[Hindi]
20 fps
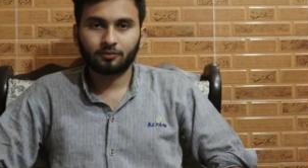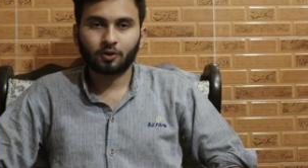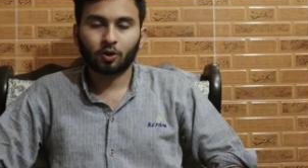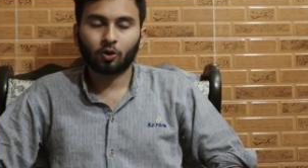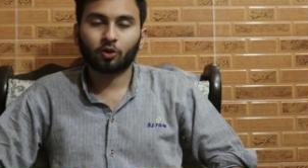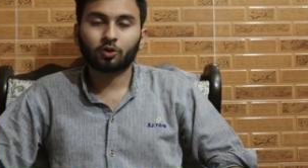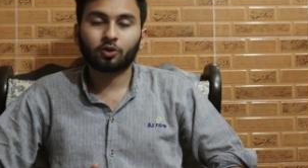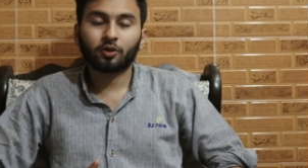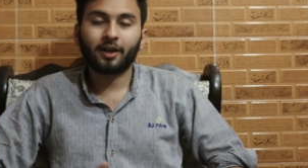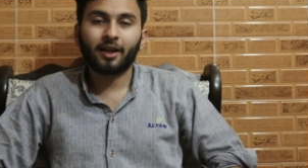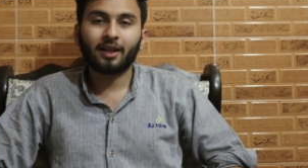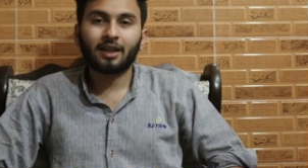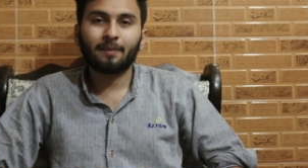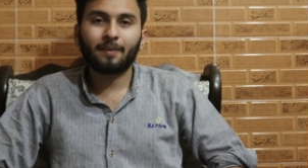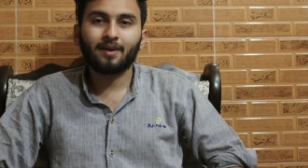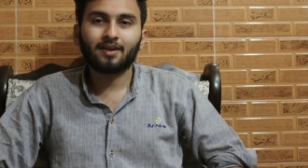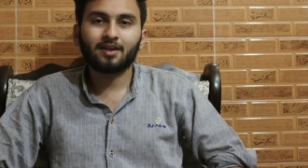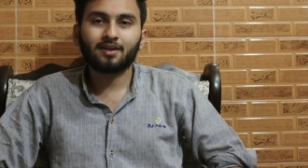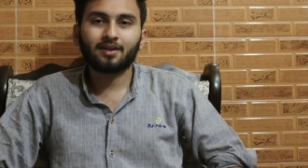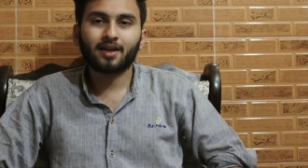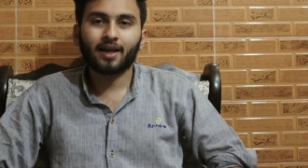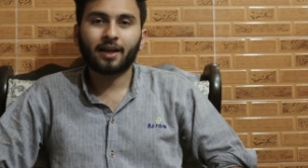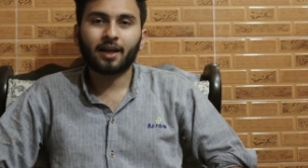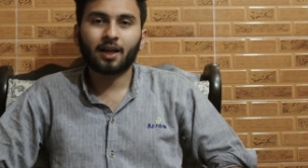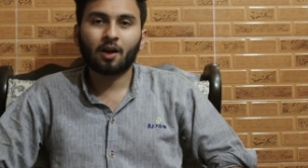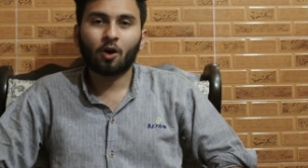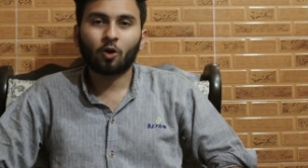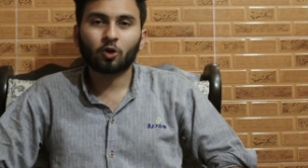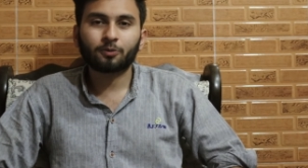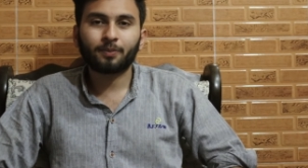तो दोस्तों ये थी बीसीसीआई के
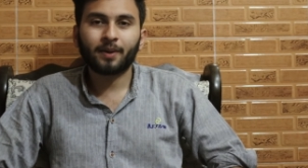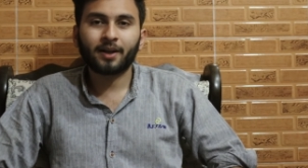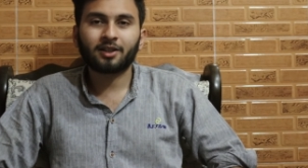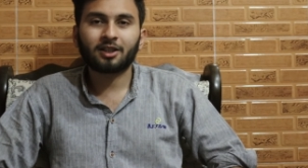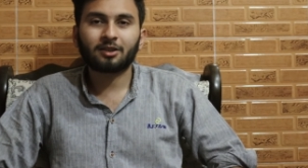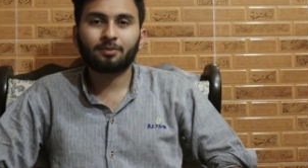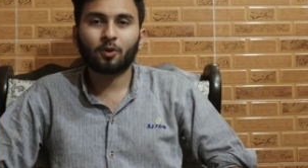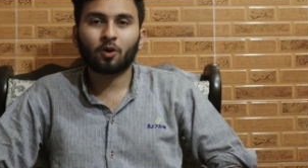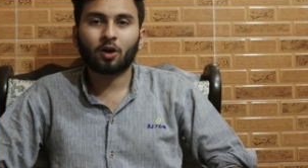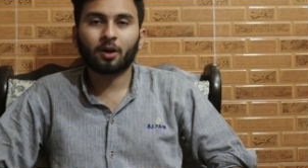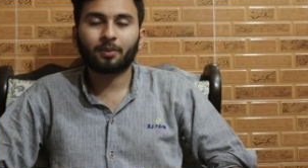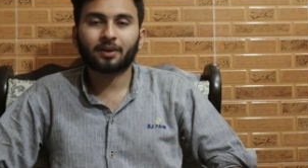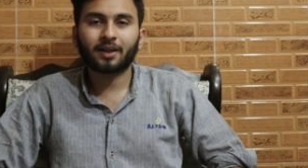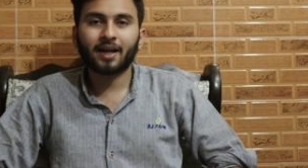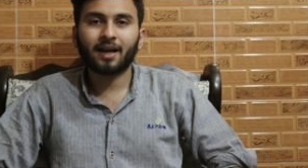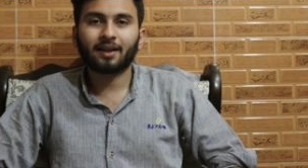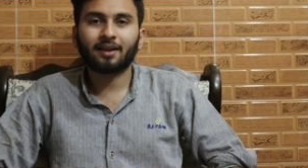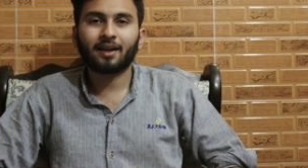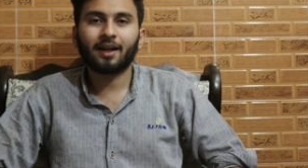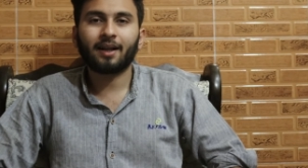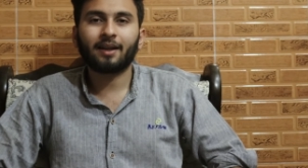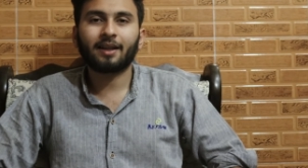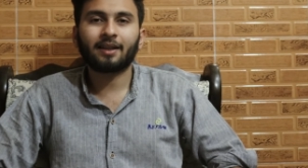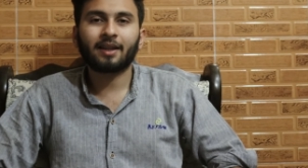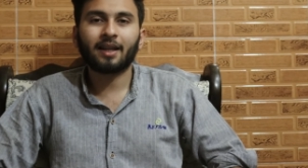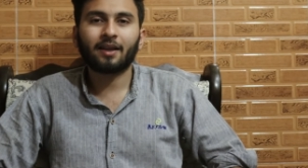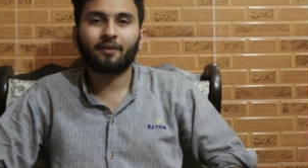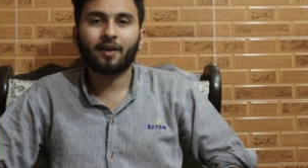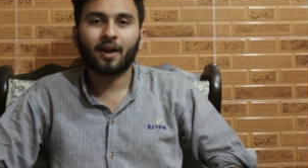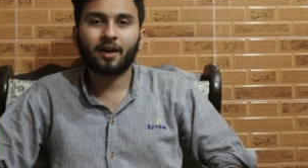अनाउंसमेंट जिसमें उन्होंने बताया था कि
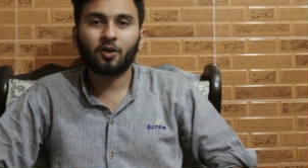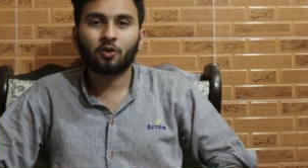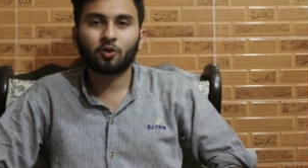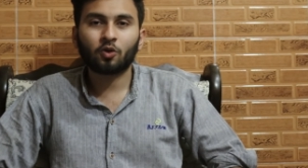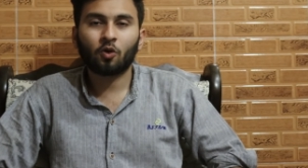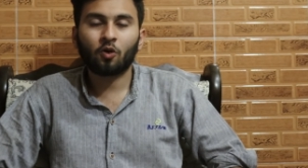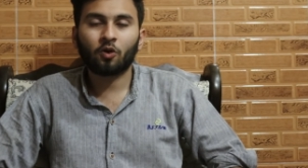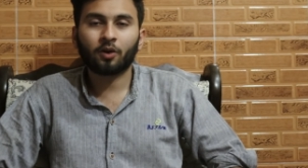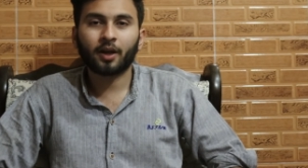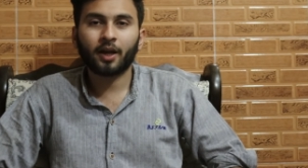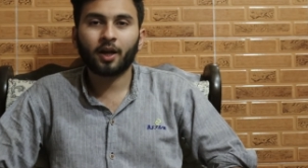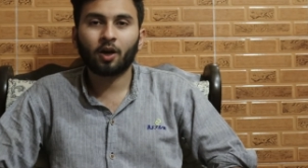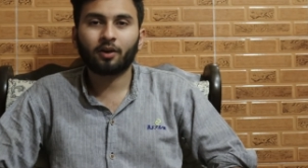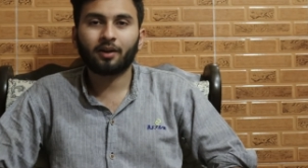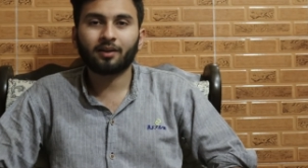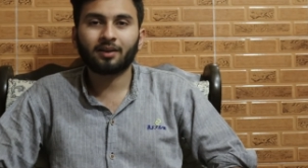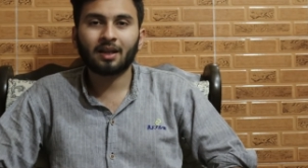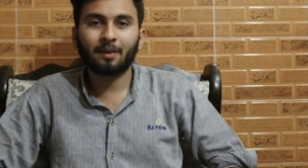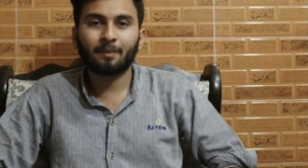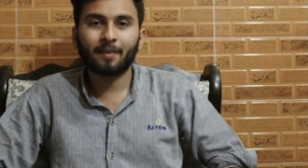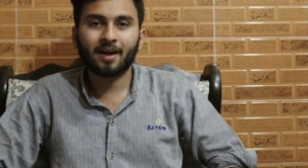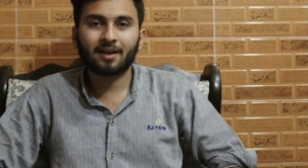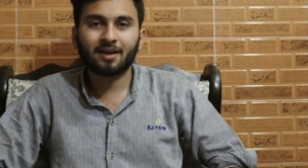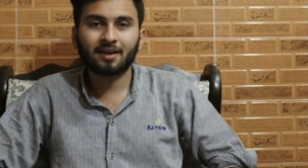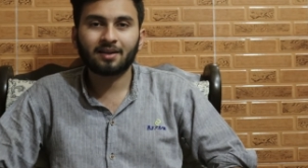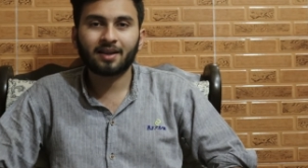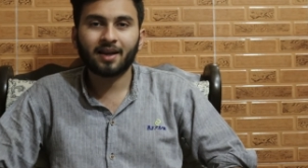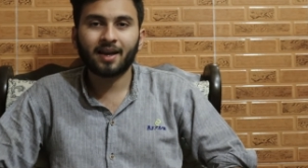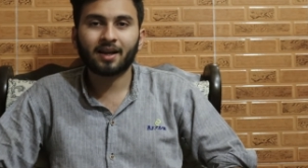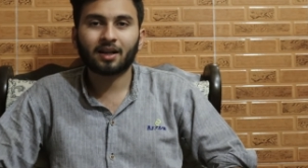कितने वेन्यूज़ होंगे और कितने
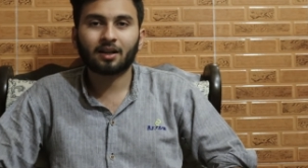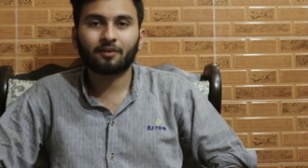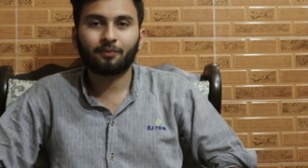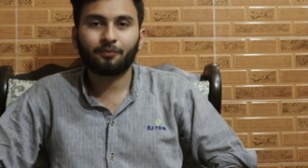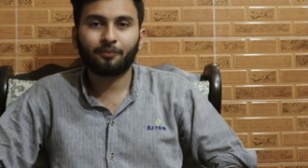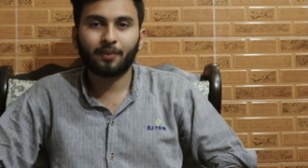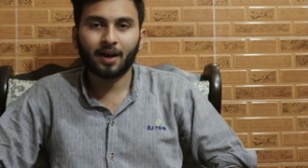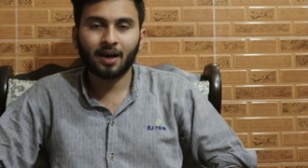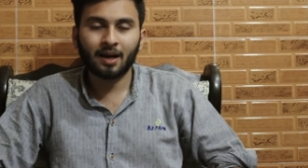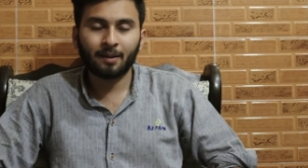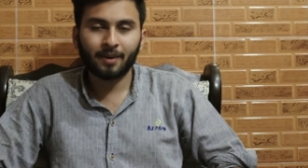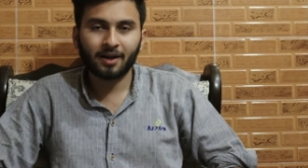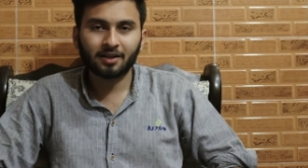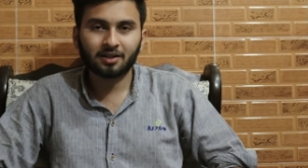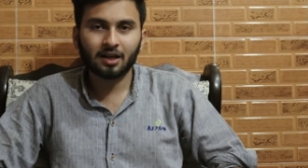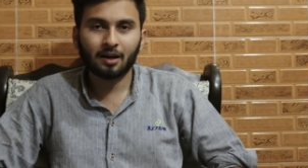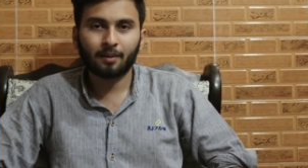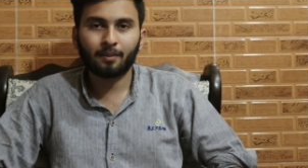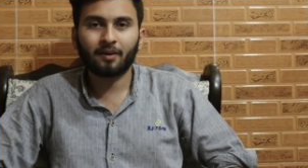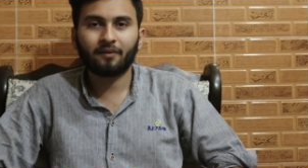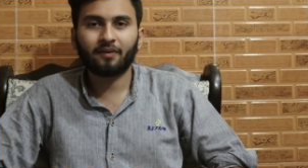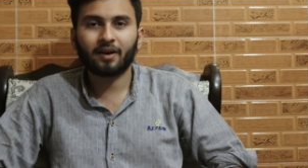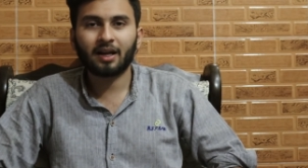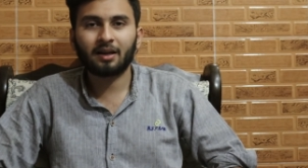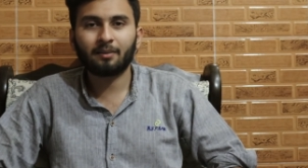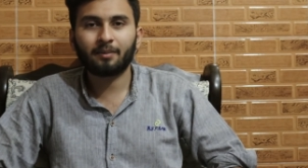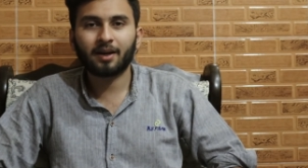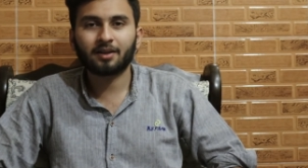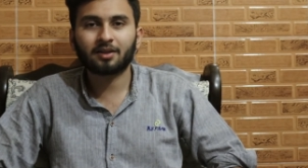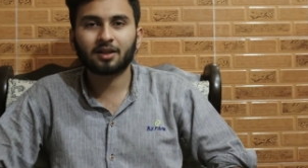मैचेस हैं पहला मैच कब है
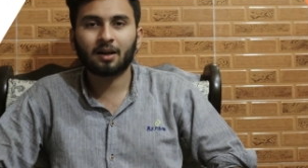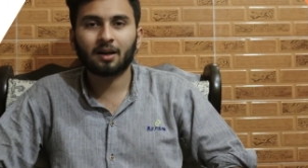फाइनल मैच